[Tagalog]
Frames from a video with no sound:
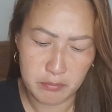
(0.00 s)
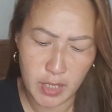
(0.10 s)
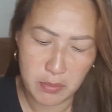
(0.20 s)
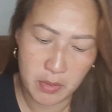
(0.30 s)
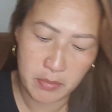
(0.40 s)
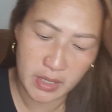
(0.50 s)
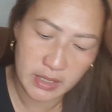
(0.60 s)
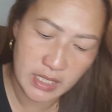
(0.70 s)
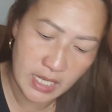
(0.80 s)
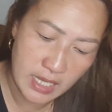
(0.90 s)
kay Ma'am
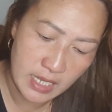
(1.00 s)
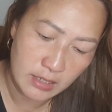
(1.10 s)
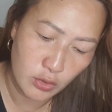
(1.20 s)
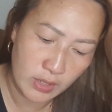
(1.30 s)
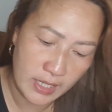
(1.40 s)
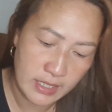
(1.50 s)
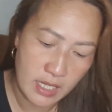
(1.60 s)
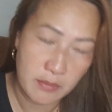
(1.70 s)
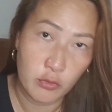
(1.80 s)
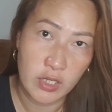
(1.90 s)
Maria
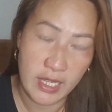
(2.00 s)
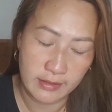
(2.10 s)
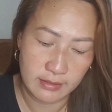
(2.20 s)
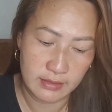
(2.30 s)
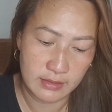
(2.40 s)
Lorena Monet,